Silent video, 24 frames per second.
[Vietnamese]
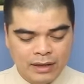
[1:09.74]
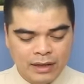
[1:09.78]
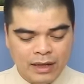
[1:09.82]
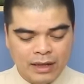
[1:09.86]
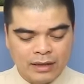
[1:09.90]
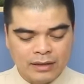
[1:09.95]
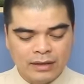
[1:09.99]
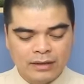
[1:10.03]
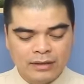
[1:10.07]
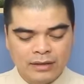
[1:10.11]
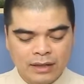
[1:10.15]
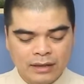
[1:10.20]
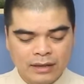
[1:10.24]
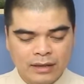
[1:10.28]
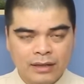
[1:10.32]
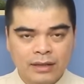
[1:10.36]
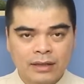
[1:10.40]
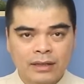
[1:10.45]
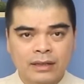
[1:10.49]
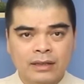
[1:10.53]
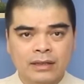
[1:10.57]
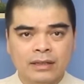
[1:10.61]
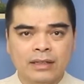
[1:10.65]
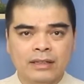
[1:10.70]
À, thứ nhất ấy,
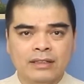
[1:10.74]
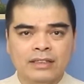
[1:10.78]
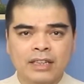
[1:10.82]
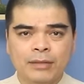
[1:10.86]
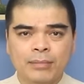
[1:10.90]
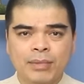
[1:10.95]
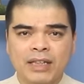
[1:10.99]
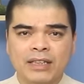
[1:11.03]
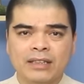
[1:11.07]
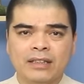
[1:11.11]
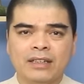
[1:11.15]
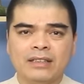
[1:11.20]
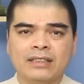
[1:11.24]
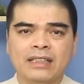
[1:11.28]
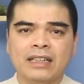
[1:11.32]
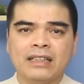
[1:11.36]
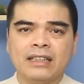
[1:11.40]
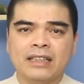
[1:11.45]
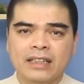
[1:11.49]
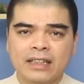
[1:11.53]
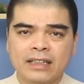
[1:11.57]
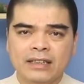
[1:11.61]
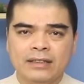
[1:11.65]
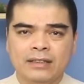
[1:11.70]
thì trên bàn thờ gia
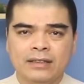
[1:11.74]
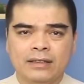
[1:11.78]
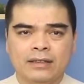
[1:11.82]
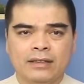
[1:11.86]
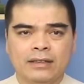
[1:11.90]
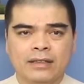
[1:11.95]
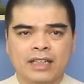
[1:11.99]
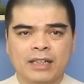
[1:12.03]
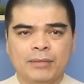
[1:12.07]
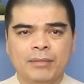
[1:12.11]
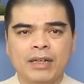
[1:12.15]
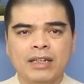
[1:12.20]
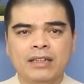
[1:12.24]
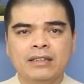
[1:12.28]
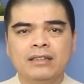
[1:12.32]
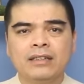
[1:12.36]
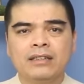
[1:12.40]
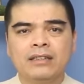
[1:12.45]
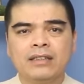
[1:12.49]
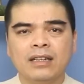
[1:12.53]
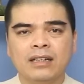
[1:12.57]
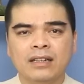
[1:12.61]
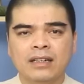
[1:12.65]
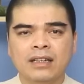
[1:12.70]
tiên, cái bát
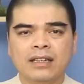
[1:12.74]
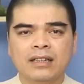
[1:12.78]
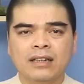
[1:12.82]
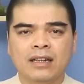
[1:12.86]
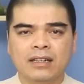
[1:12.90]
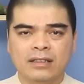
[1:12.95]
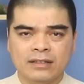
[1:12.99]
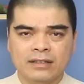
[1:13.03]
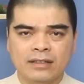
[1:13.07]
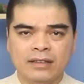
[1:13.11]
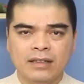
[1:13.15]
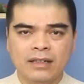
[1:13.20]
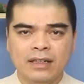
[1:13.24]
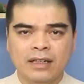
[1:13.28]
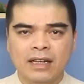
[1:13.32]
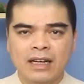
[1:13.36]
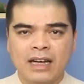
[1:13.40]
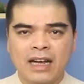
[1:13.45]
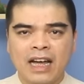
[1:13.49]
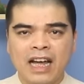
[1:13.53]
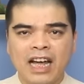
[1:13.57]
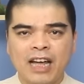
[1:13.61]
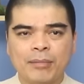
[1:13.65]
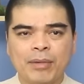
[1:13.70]
hương thần linh ở giữa,
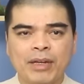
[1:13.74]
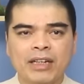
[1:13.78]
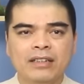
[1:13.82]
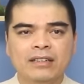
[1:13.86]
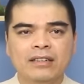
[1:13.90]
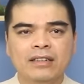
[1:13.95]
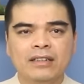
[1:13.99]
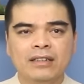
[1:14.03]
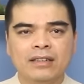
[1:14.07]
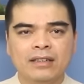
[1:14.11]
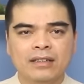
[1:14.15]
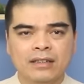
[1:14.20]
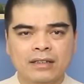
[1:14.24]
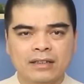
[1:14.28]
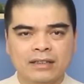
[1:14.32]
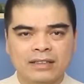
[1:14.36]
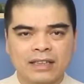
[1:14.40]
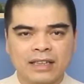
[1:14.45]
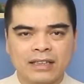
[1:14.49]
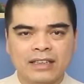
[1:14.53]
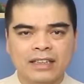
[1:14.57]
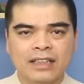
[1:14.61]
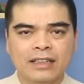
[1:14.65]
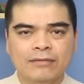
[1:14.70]
hai bát hương
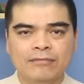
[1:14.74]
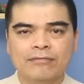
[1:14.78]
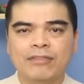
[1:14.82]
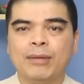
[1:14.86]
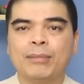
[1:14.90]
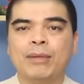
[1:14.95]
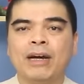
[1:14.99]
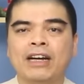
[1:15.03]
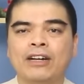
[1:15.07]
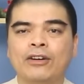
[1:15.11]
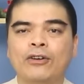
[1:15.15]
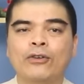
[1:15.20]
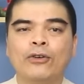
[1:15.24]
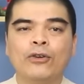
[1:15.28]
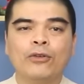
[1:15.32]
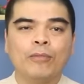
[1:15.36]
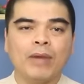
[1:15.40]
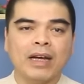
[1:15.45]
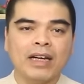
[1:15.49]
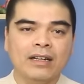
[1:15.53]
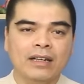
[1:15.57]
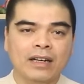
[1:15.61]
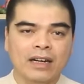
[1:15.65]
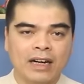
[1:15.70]
gia tiên và bà cô ông
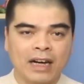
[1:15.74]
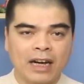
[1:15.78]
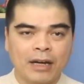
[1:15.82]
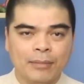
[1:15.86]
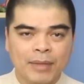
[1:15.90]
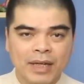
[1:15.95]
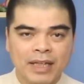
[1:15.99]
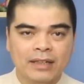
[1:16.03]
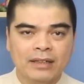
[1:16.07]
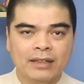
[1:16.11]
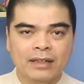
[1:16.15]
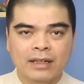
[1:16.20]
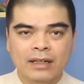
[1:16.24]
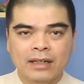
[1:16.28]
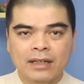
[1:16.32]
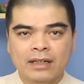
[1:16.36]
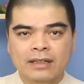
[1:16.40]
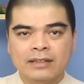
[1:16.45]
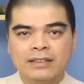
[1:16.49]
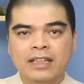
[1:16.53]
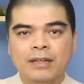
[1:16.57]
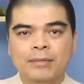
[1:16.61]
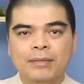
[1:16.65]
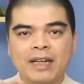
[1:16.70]
mãnh ở hai bên
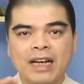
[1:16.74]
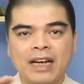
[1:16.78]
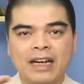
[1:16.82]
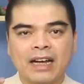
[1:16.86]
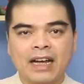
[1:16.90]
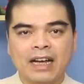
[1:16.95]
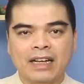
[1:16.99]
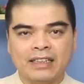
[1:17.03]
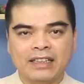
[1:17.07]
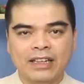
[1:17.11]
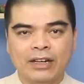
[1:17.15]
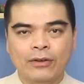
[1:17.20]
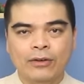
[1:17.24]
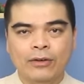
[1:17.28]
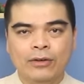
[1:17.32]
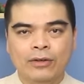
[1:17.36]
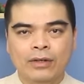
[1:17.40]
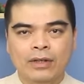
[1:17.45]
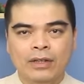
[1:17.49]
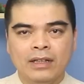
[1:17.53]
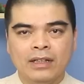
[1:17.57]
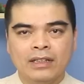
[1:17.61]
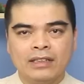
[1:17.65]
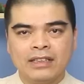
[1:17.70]
xếp ngang hàng nhau.
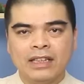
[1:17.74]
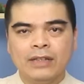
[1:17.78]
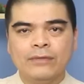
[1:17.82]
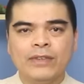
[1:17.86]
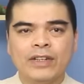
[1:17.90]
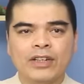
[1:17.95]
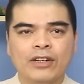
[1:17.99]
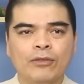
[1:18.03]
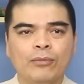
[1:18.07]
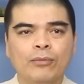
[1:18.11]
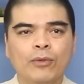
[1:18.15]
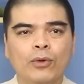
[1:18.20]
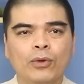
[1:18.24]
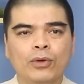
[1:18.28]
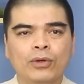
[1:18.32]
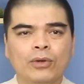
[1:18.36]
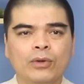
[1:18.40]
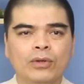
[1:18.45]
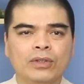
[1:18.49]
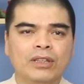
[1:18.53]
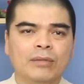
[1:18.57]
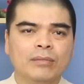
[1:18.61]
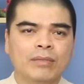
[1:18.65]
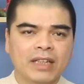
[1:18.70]
Xét về góc độ
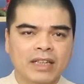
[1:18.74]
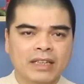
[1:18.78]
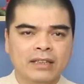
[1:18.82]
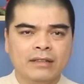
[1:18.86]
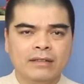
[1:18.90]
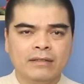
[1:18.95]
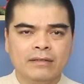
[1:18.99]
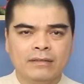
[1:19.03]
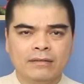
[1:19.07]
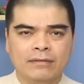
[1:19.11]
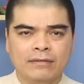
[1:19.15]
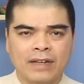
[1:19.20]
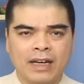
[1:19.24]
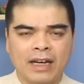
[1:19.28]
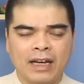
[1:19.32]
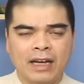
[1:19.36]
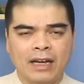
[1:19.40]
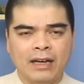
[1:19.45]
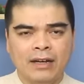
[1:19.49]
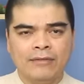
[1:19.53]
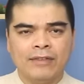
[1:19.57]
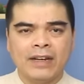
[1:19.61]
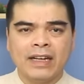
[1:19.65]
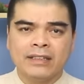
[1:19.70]
độ tâm linh
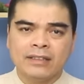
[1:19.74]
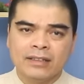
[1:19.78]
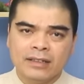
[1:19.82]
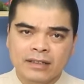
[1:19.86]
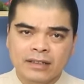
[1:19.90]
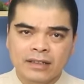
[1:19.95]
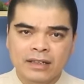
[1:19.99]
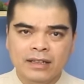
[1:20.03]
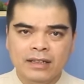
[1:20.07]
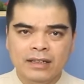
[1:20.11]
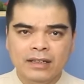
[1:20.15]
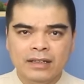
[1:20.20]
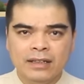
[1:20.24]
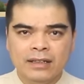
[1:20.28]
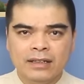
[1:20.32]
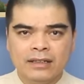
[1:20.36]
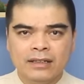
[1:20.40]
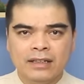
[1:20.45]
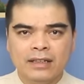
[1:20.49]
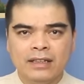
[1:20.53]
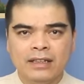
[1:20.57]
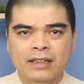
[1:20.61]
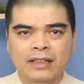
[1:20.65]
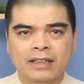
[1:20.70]
và vai thứ ấy,
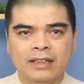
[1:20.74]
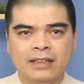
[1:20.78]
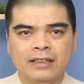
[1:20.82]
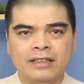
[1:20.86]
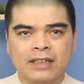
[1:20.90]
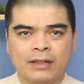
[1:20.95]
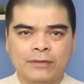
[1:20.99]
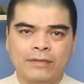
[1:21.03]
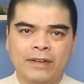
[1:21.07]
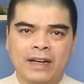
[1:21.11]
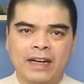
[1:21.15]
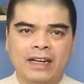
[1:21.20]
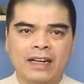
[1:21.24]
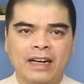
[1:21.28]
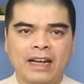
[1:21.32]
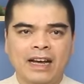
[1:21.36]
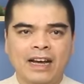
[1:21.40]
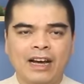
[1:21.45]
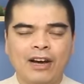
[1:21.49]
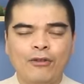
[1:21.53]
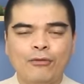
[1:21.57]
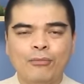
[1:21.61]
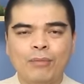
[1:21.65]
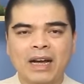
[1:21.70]
thì chẳng phải là
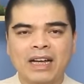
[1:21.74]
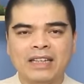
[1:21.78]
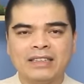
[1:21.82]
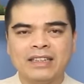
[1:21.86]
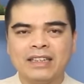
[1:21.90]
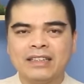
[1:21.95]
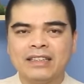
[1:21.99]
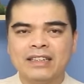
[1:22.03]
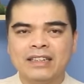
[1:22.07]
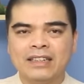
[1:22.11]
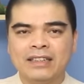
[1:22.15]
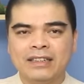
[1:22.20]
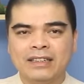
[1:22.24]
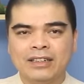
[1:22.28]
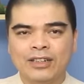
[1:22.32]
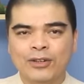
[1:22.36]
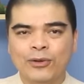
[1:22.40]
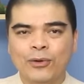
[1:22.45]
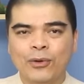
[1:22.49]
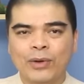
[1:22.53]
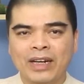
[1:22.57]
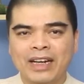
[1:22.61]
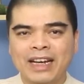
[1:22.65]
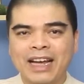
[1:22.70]
ông bà gia tiên
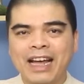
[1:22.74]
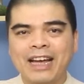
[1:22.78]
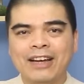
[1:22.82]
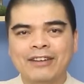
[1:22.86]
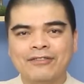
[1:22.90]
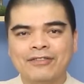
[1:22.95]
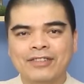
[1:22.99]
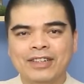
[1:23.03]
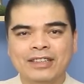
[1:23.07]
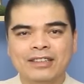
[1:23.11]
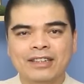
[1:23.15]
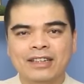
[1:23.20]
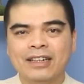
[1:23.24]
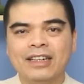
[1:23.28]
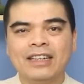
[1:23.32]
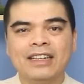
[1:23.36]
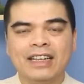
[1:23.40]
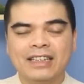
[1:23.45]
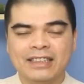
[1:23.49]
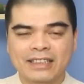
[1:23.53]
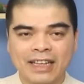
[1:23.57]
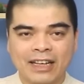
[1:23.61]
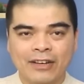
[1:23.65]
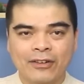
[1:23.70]
ngồi ngang với thần linh
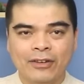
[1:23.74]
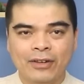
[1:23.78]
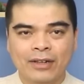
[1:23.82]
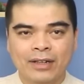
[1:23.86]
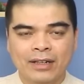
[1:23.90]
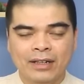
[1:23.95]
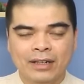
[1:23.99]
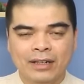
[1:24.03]
hay sao?